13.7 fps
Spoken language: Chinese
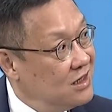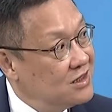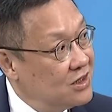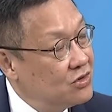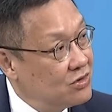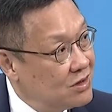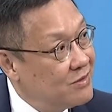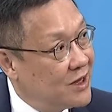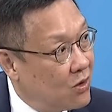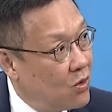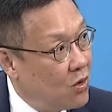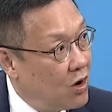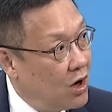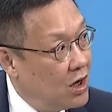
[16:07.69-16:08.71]
这就是美
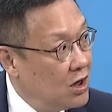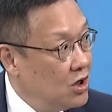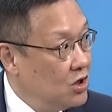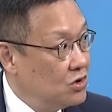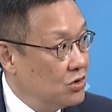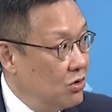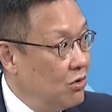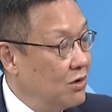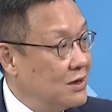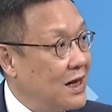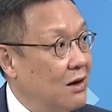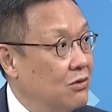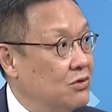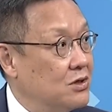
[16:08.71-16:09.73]
国。中国
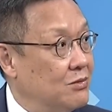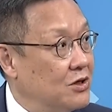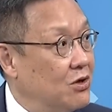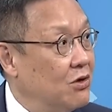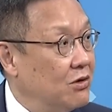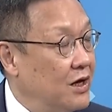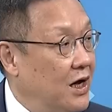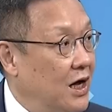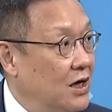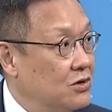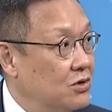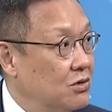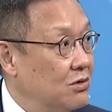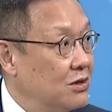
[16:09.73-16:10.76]
大陆怎么弄呢？
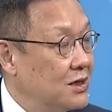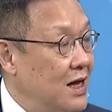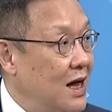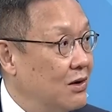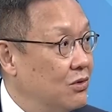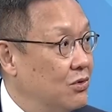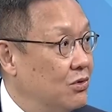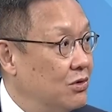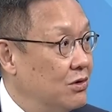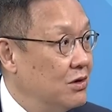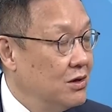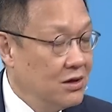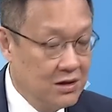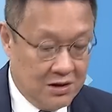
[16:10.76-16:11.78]
中国大陆“
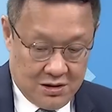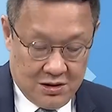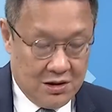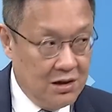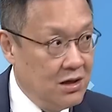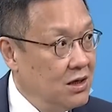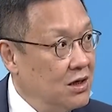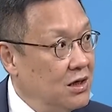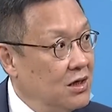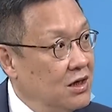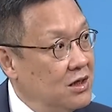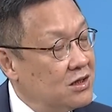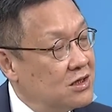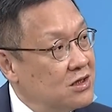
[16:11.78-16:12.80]

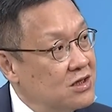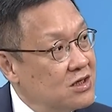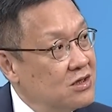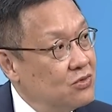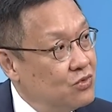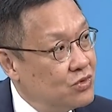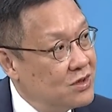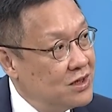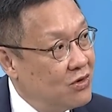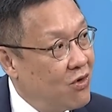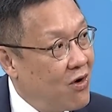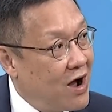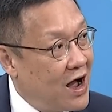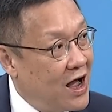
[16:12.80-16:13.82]
十四五”计
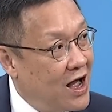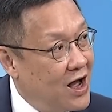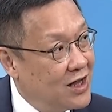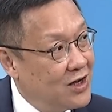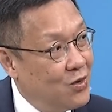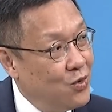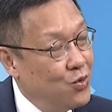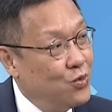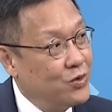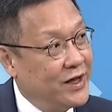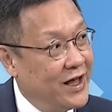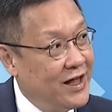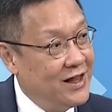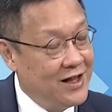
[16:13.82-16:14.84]
划，那五
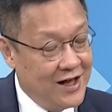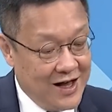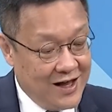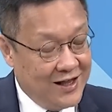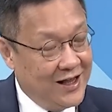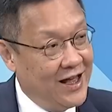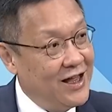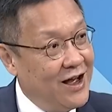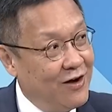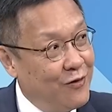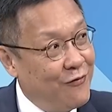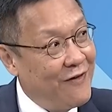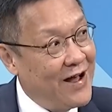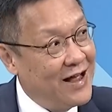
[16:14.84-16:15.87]
年连
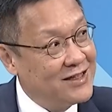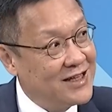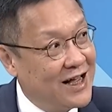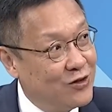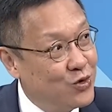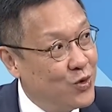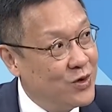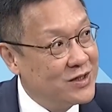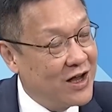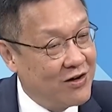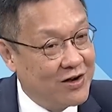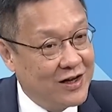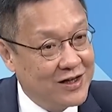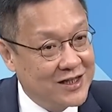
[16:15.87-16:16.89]
要发展多
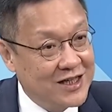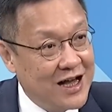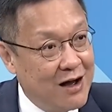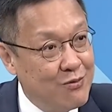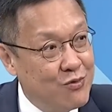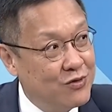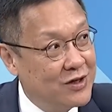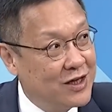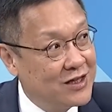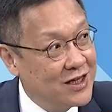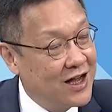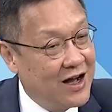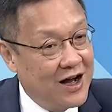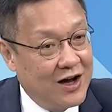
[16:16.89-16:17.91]
少个项目的
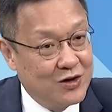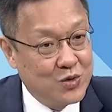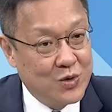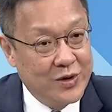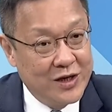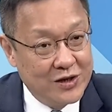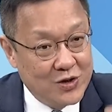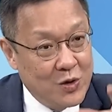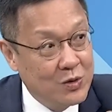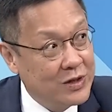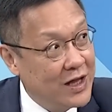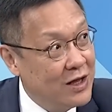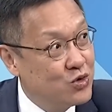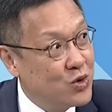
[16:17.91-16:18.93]
这个哈所谓的
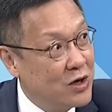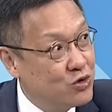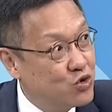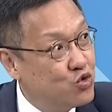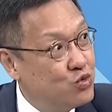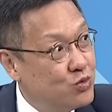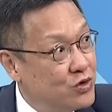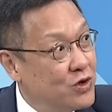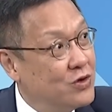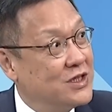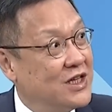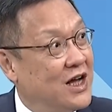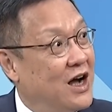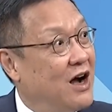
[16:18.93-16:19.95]
充电桩数目都
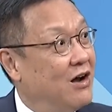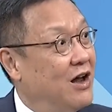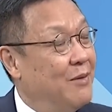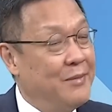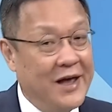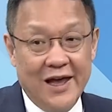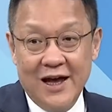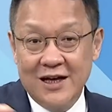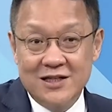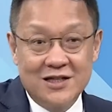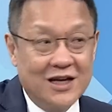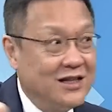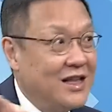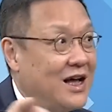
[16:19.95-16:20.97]
写好了，每一个
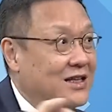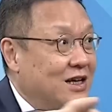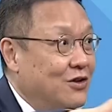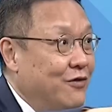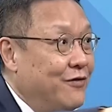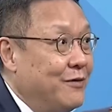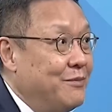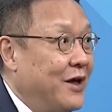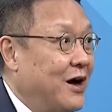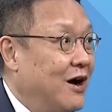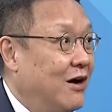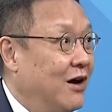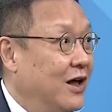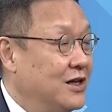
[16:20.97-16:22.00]
省大家都分配
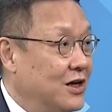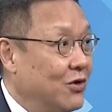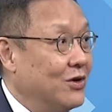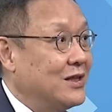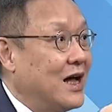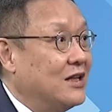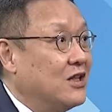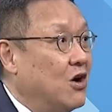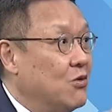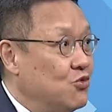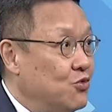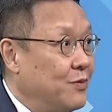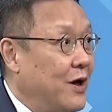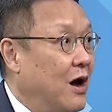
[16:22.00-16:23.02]
好了，你给我达到
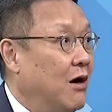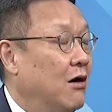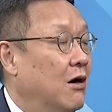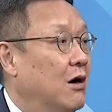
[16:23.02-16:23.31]
目标。